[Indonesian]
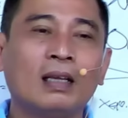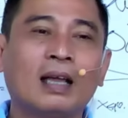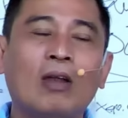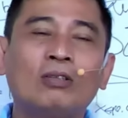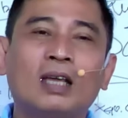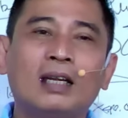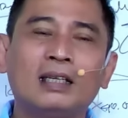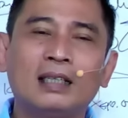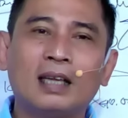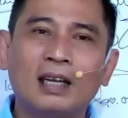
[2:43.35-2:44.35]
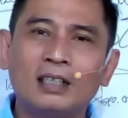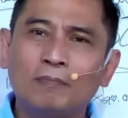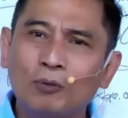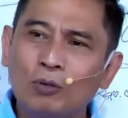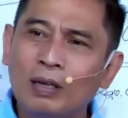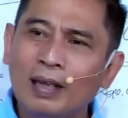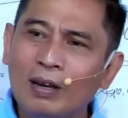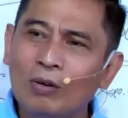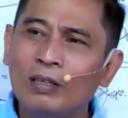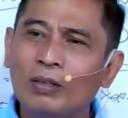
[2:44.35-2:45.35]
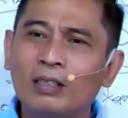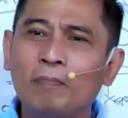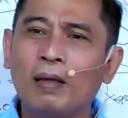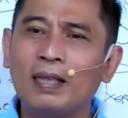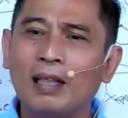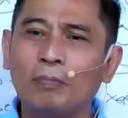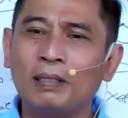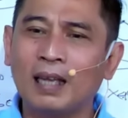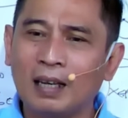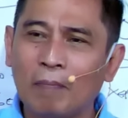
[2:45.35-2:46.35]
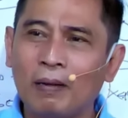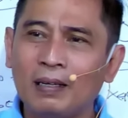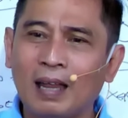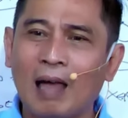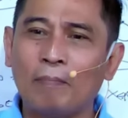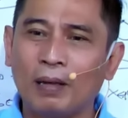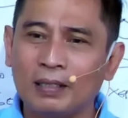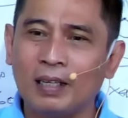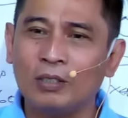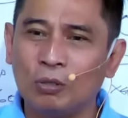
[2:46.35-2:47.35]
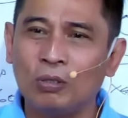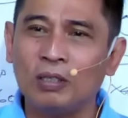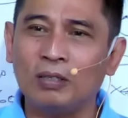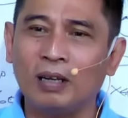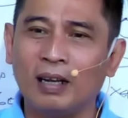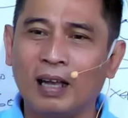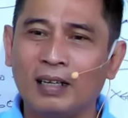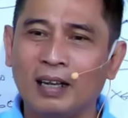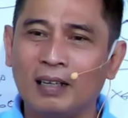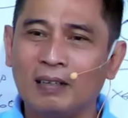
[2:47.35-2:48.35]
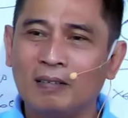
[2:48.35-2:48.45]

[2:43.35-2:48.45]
Kalau seandainya cari 10 kilo gitu aja banyak bisa dapat enggak ampasnya jus itu kadang-kadang.